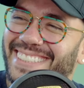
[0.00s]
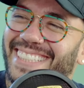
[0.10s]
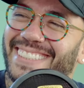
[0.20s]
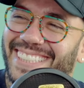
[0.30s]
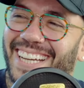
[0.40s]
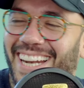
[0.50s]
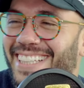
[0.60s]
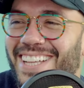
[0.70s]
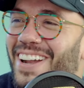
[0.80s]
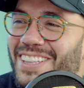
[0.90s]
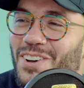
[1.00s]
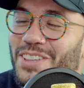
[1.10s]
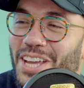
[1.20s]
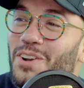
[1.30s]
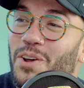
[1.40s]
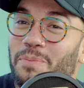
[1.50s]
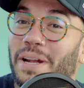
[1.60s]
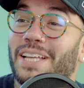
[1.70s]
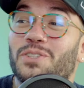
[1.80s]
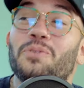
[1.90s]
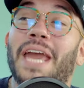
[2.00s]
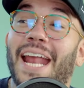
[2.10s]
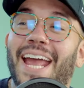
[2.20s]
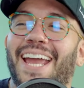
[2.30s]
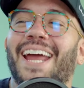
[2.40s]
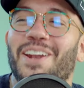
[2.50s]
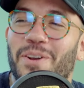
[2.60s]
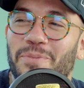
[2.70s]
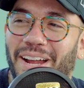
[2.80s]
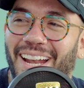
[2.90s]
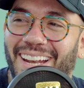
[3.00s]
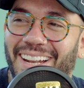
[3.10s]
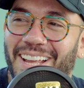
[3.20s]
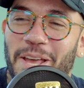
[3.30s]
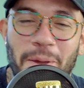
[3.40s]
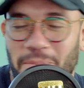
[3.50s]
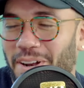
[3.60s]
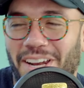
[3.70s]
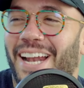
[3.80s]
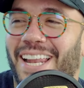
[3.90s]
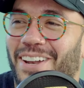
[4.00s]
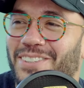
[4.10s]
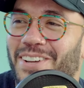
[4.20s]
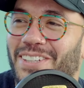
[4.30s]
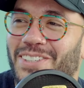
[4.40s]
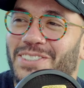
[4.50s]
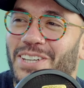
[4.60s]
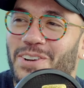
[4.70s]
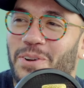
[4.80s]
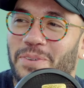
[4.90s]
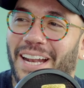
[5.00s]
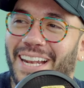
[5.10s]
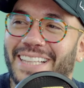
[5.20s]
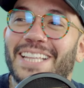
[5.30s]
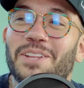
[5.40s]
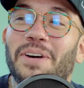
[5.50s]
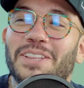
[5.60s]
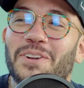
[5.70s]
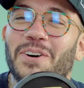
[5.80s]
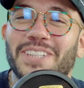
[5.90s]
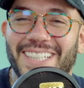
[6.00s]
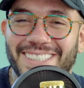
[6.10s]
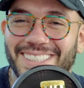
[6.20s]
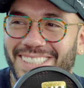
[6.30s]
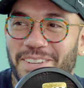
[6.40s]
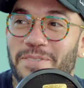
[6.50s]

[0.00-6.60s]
sí, sí. Él está hablando contigo normal y tú crees que es normal. Pero en realidad no está hablando contigo normal. Él está tomando notas. Entonces,